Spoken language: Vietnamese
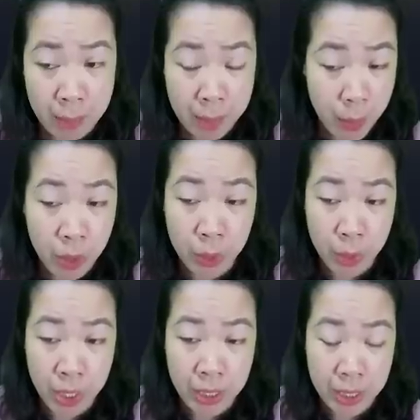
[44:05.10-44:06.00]
mà luyên
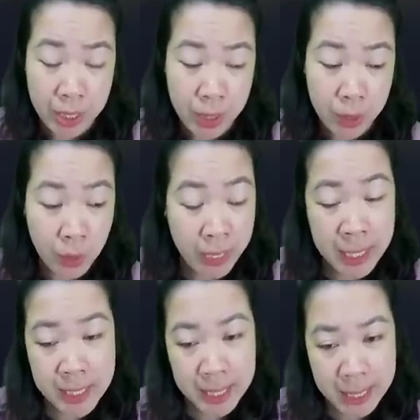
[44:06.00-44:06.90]
thuyên. Cô
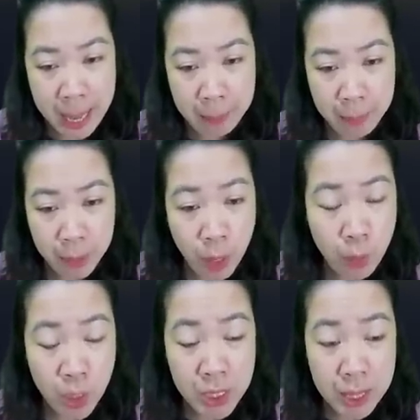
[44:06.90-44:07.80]
gái xinh đẹp, có
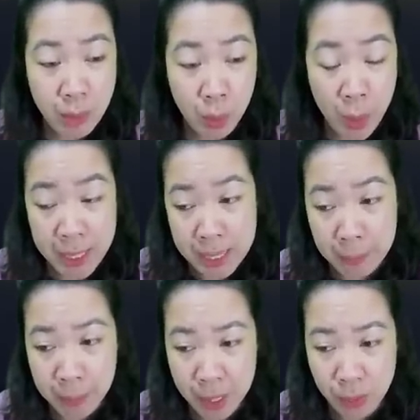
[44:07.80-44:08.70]
muốn xin một quẻ
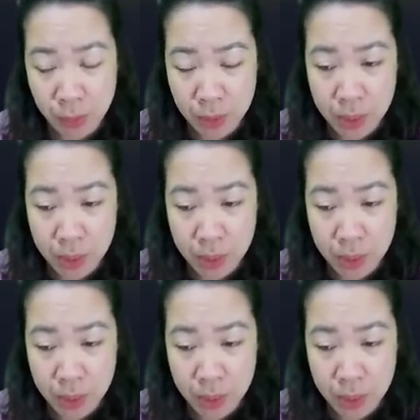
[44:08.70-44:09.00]
xăm không?